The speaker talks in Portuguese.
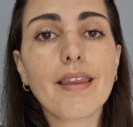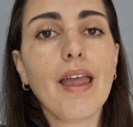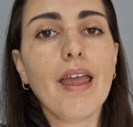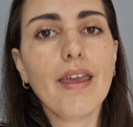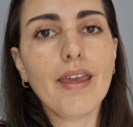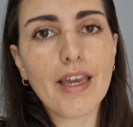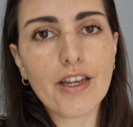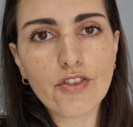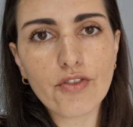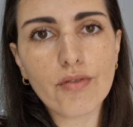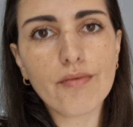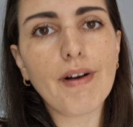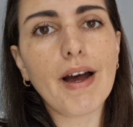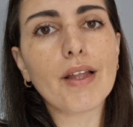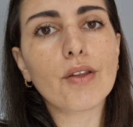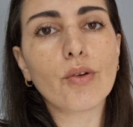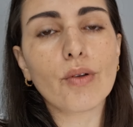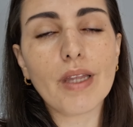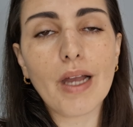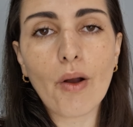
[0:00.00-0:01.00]
Tem que
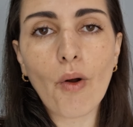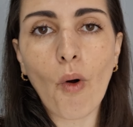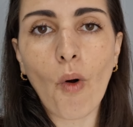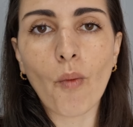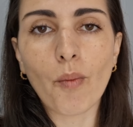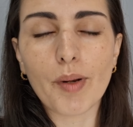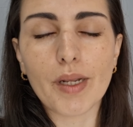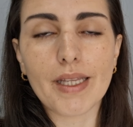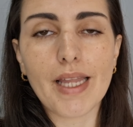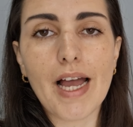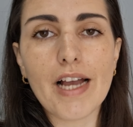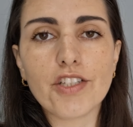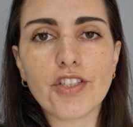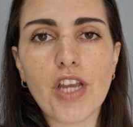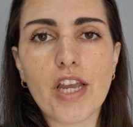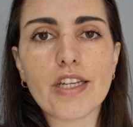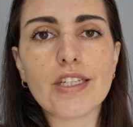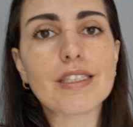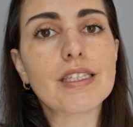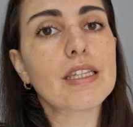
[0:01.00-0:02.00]
ativar toda a compra, tá,
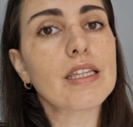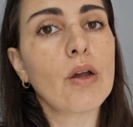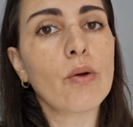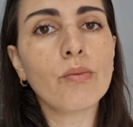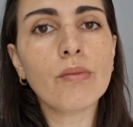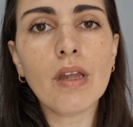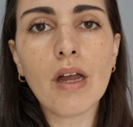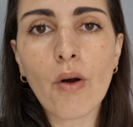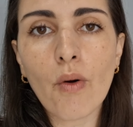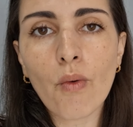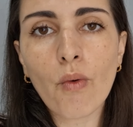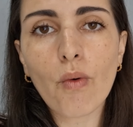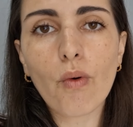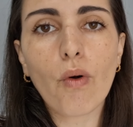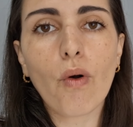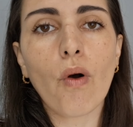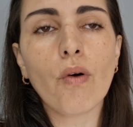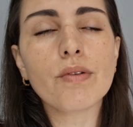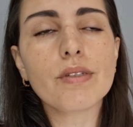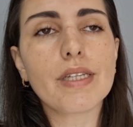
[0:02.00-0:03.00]
gente? Senão não
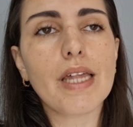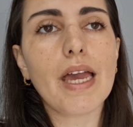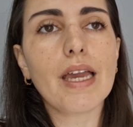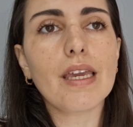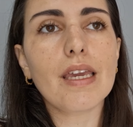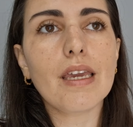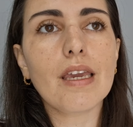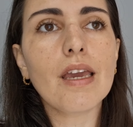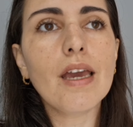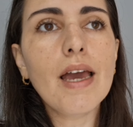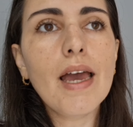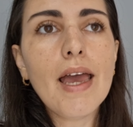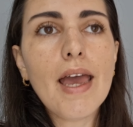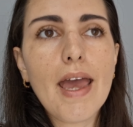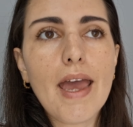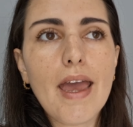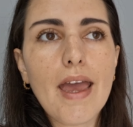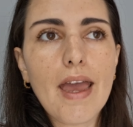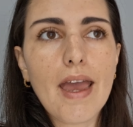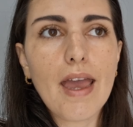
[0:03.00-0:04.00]
consegue
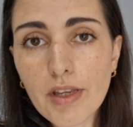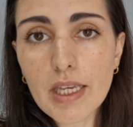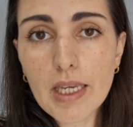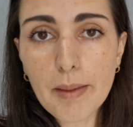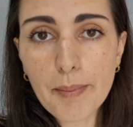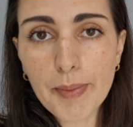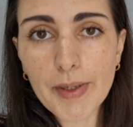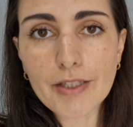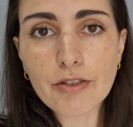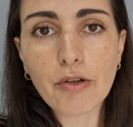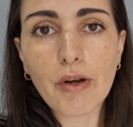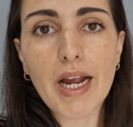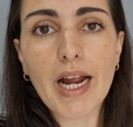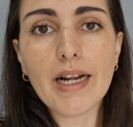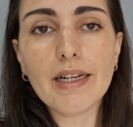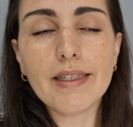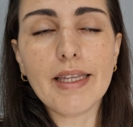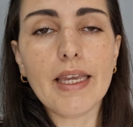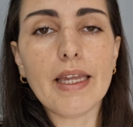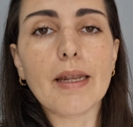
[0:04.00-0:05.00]
é, ir para sua
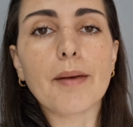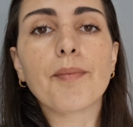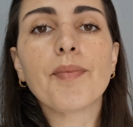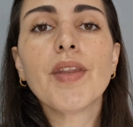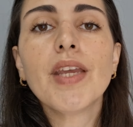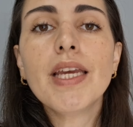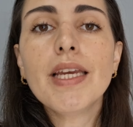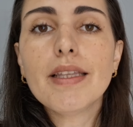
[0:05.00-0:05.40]
carteira.